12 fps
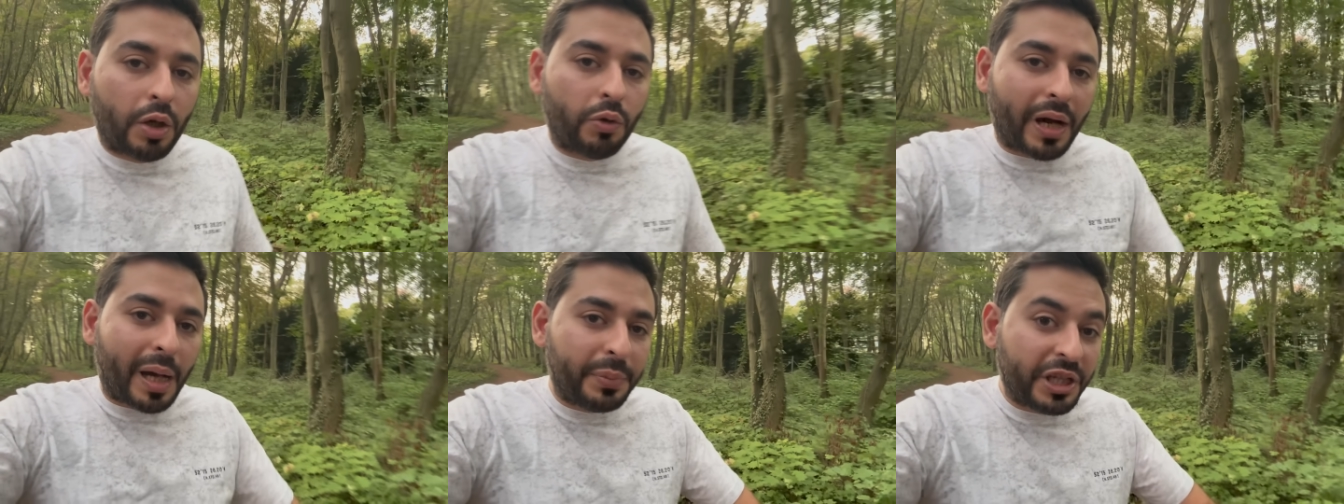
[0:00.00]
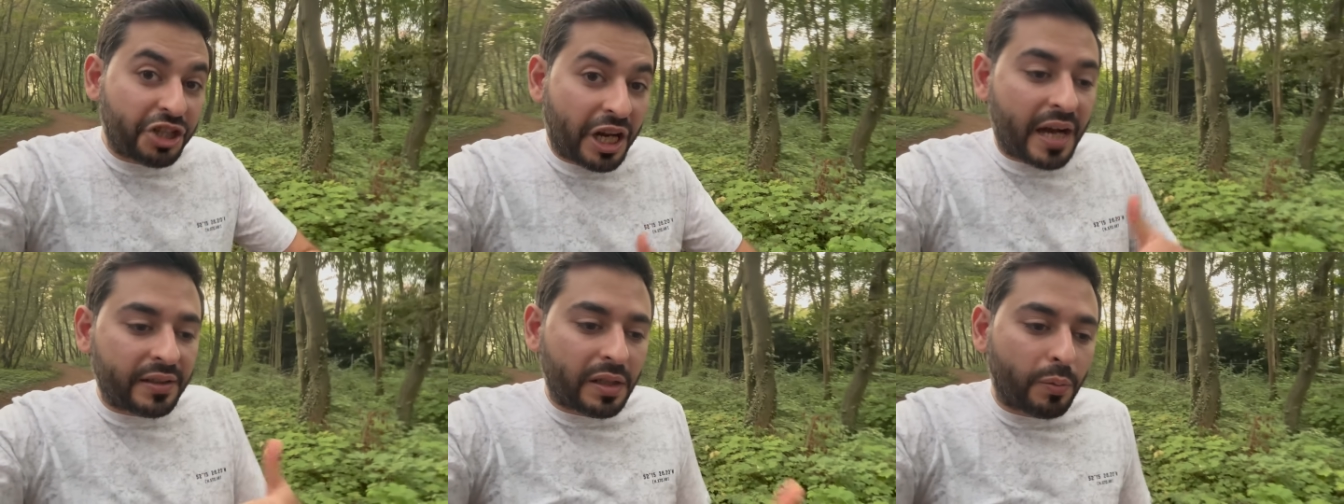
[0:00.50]
وعم
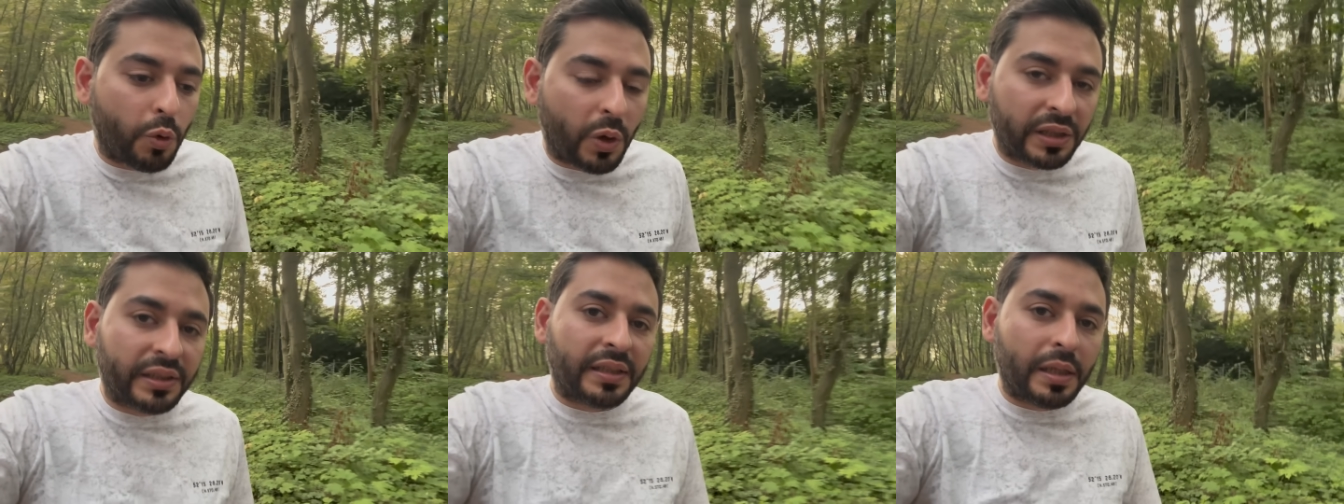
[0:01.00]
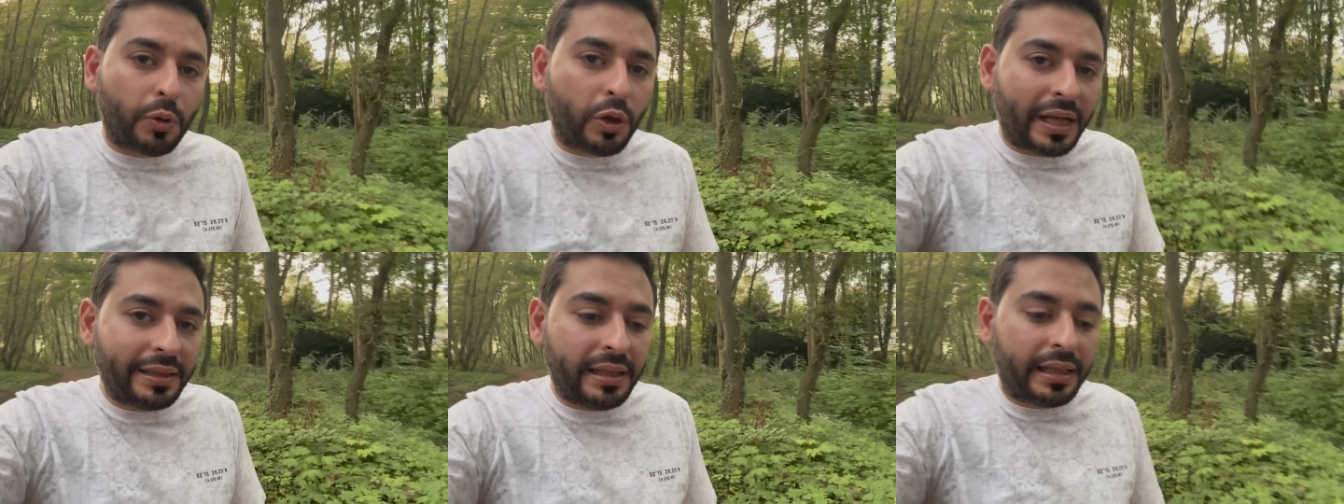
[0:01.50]
بيشحن المواطن
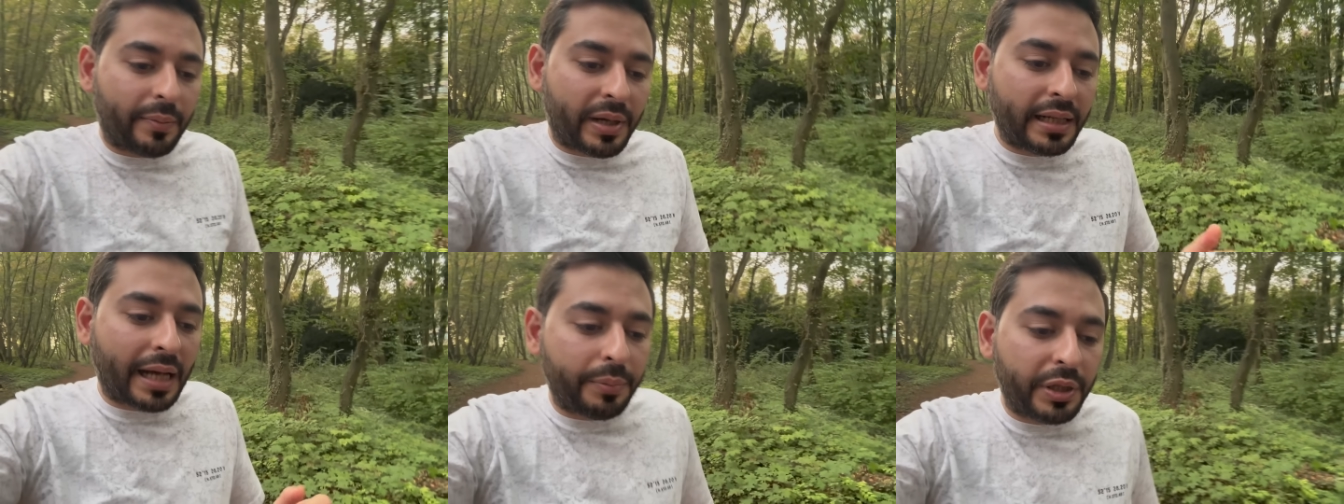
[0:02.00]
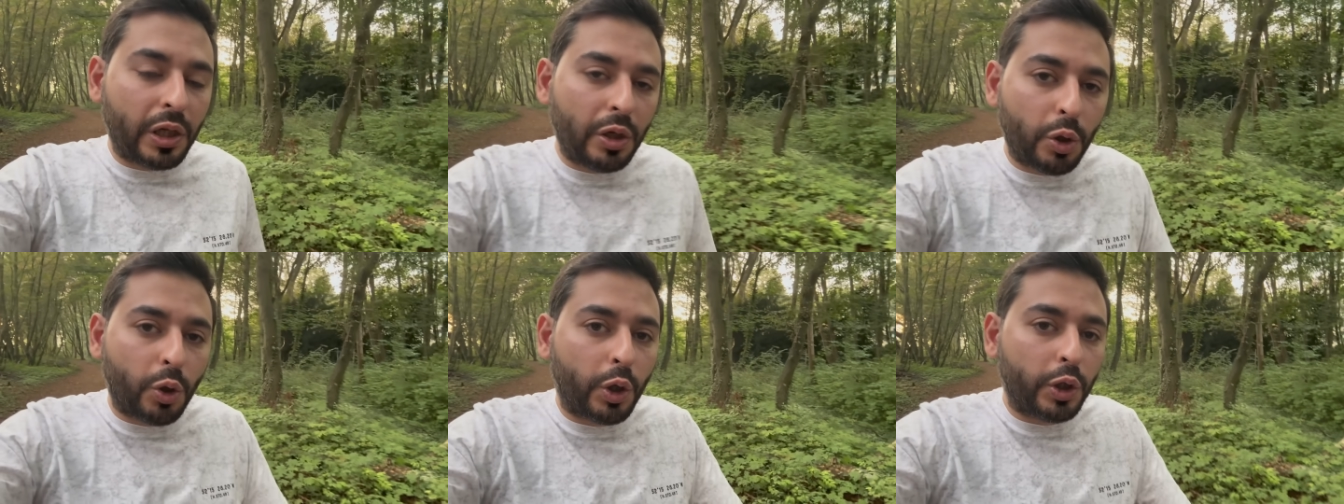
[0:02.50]
البولندي كمان عم
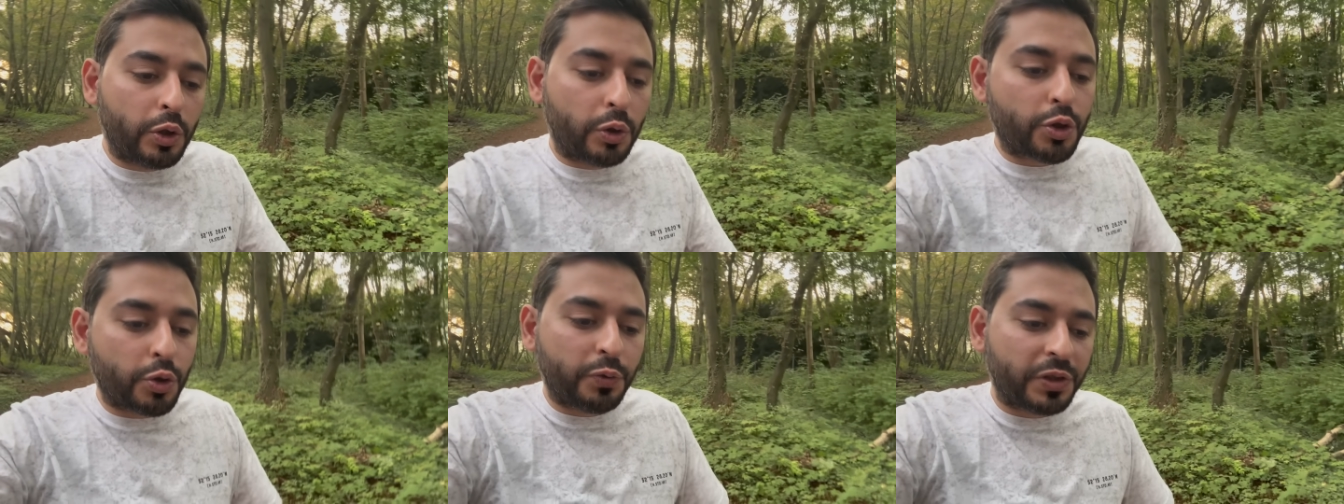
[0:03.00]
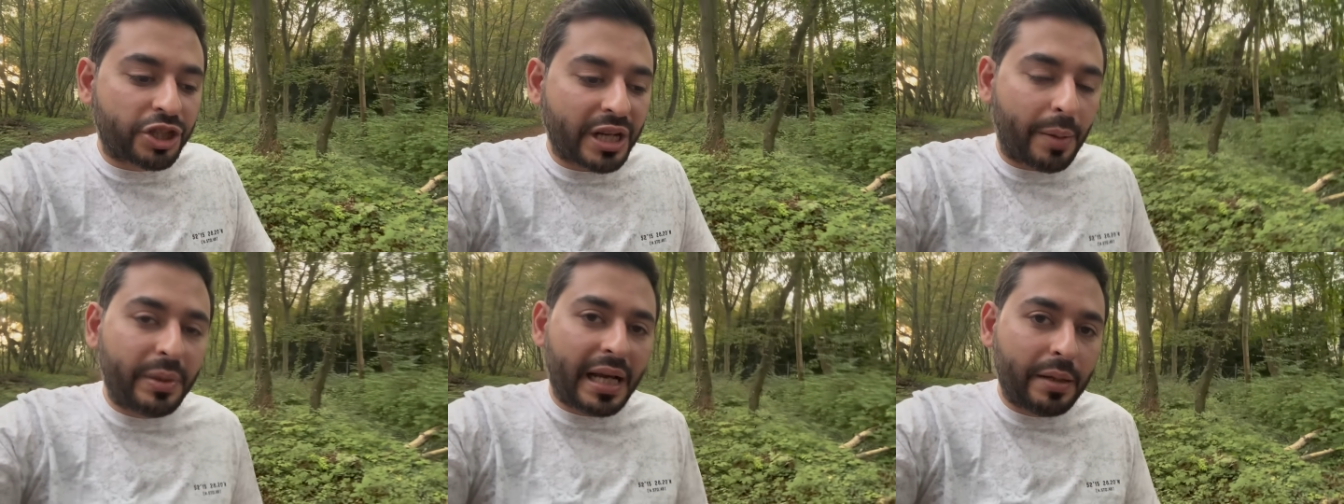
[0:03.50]
بيقول له انه شوف
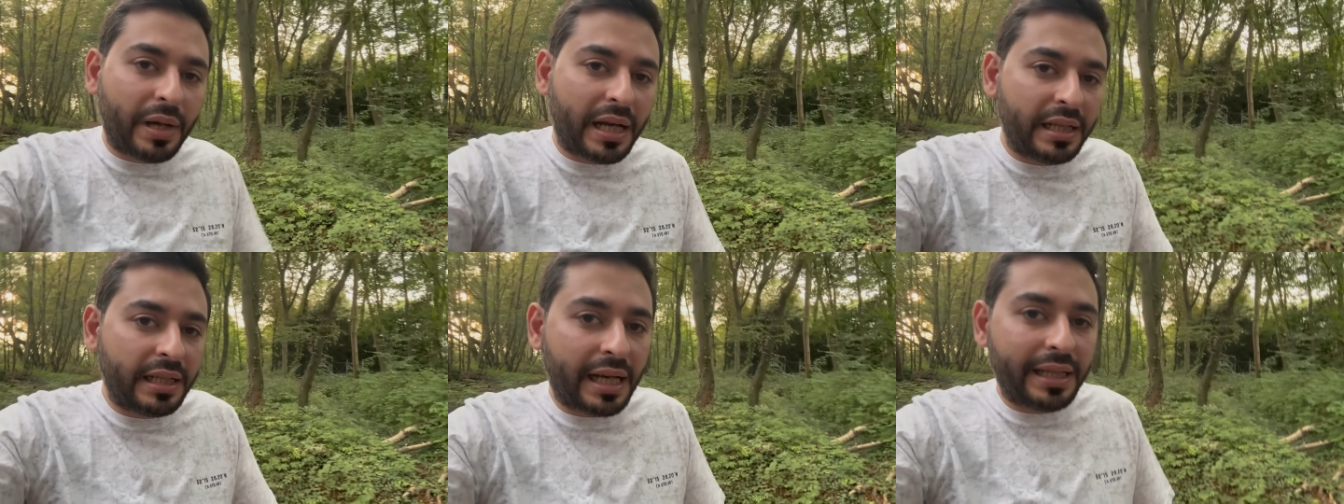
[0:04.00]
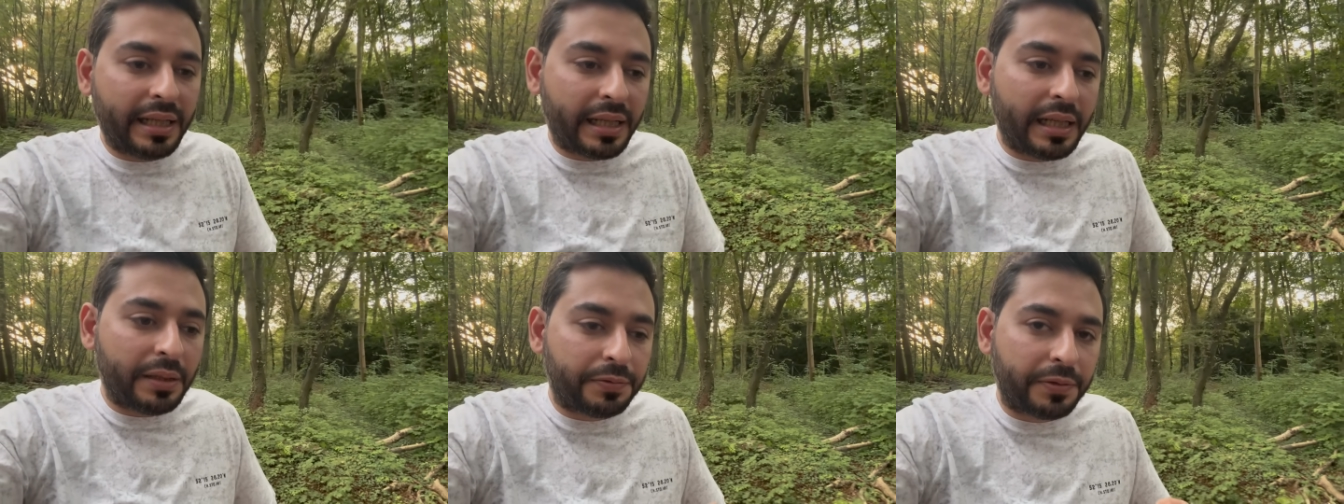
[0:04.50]
الشعب الالماني يعني
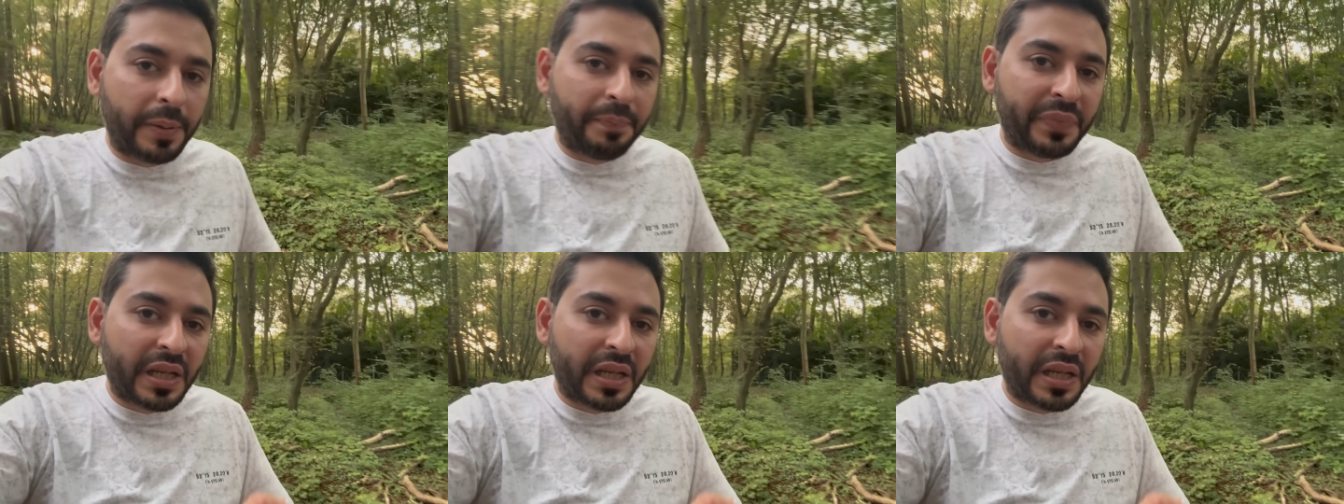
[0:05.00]
كيف